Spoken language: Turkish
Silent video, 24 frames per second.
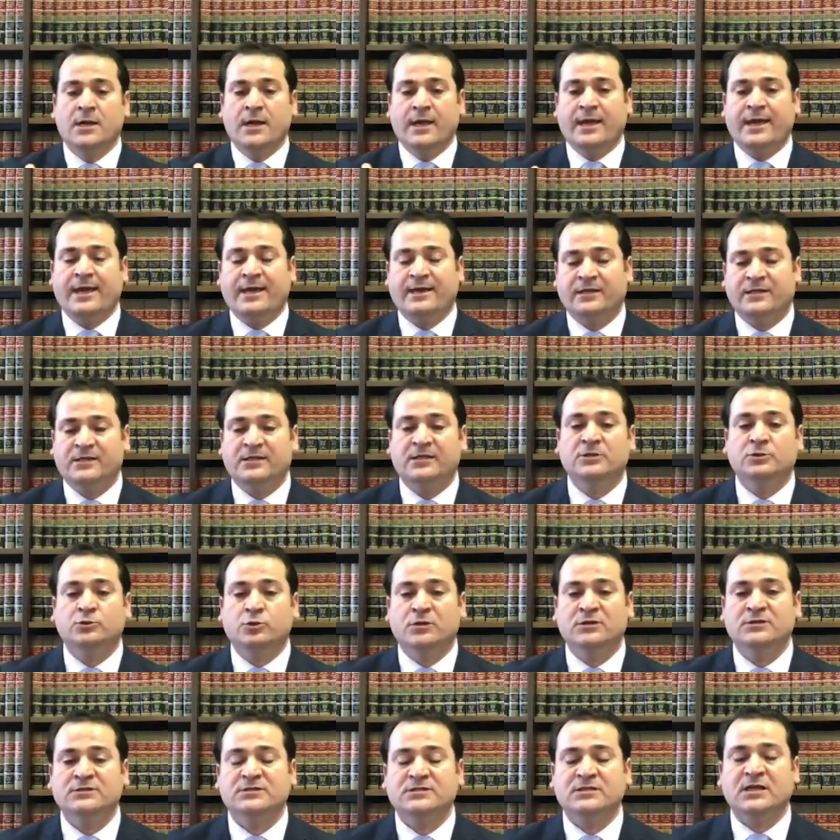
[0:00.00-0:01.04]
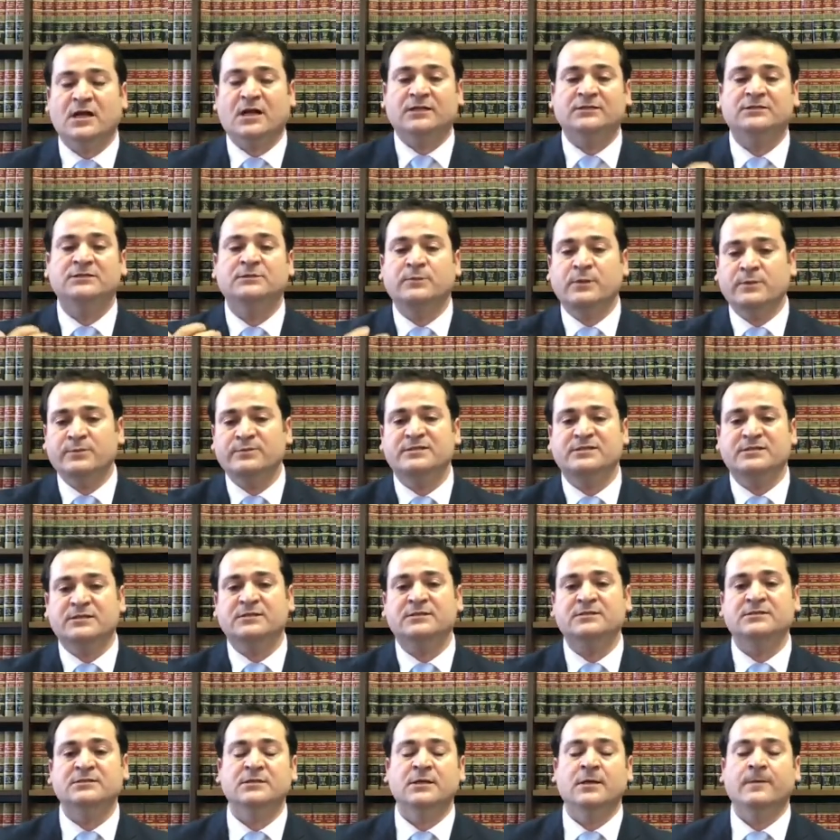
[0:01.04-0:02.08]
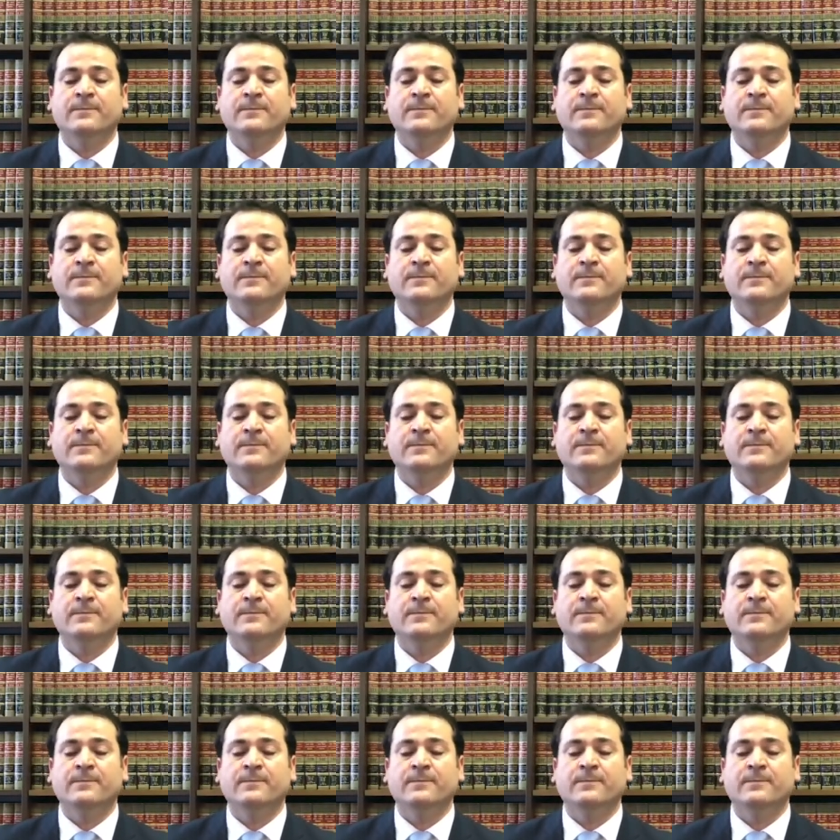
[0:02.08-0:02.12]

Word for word: Eğer 2 yıl kuralınızı kaldırmamışsanız